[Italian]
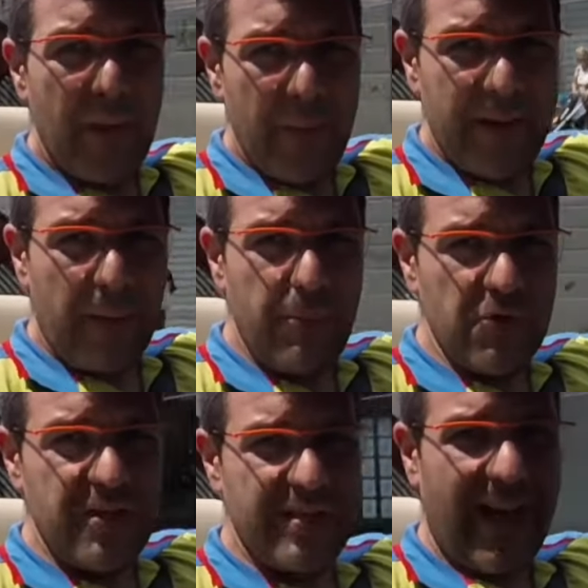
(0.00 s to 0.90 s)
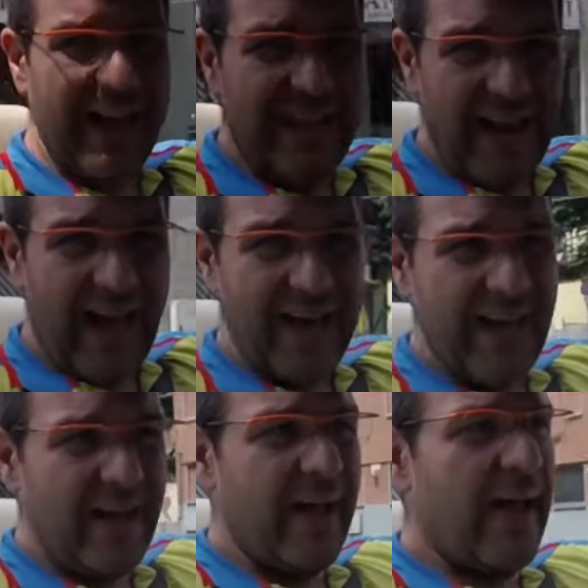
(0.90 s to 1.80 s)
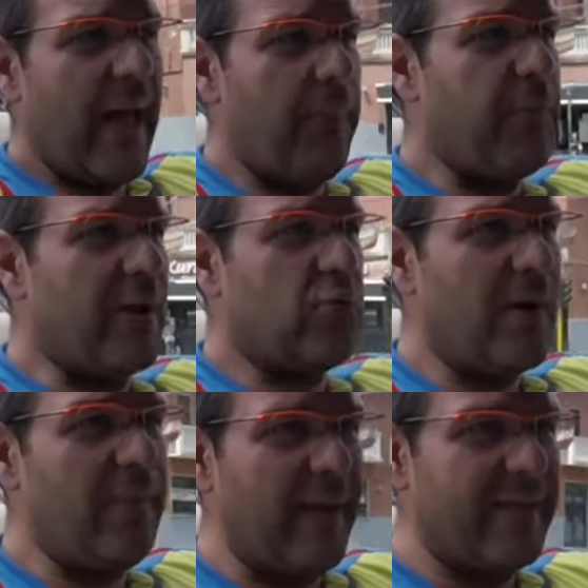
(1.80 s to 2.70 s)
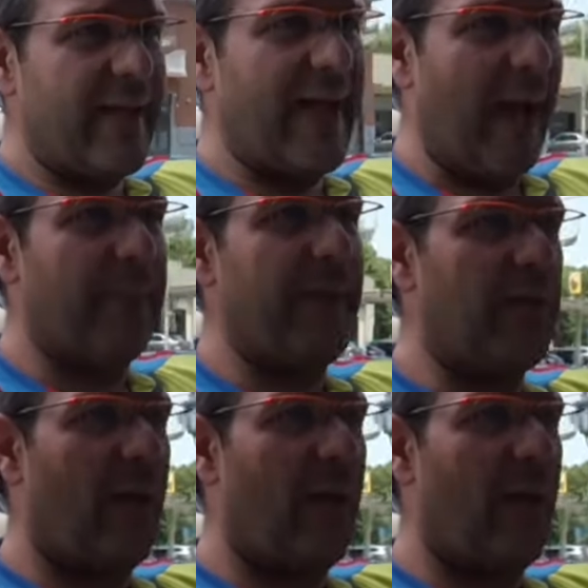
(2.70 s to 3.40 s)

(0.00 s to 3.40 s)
perché più si scalda l'aria e più naturalmente cambiano